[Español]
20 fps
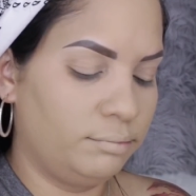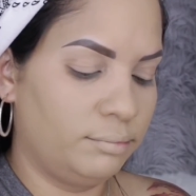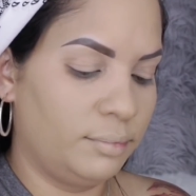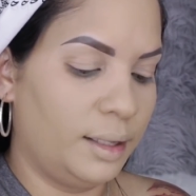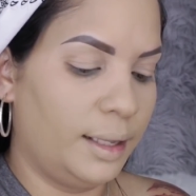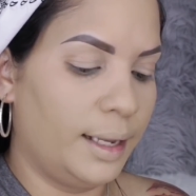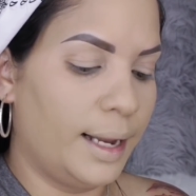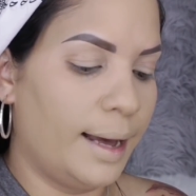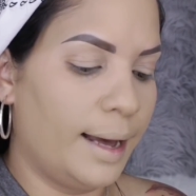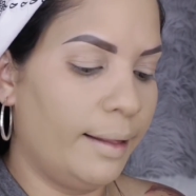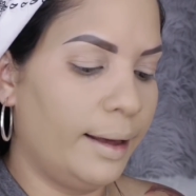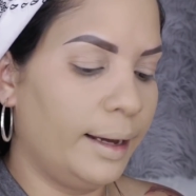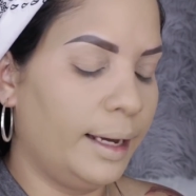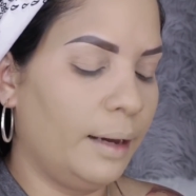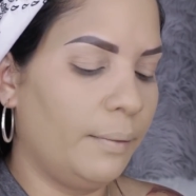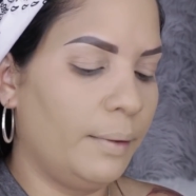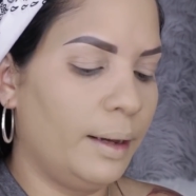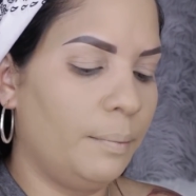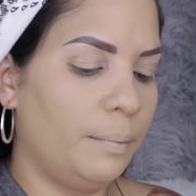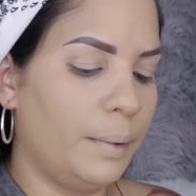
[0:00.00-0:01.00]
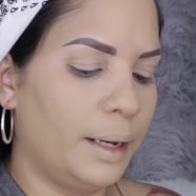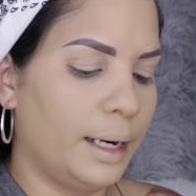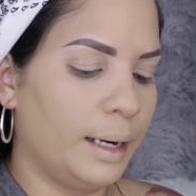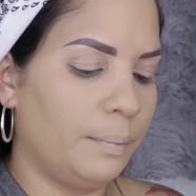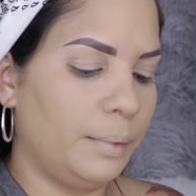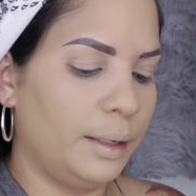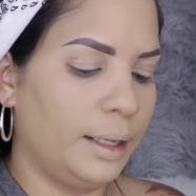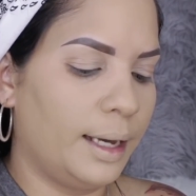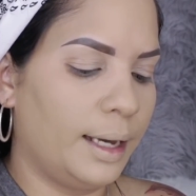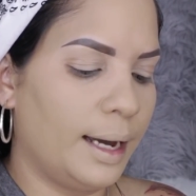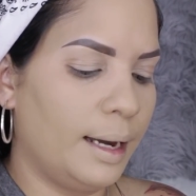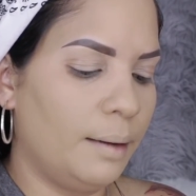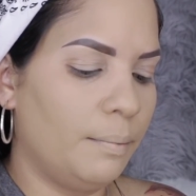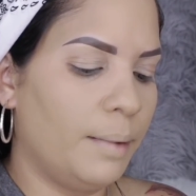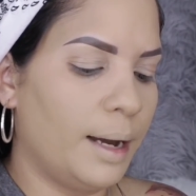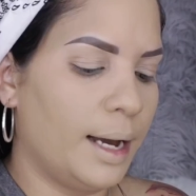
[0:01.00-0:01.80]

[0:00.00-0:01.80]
nada que ver para aplicar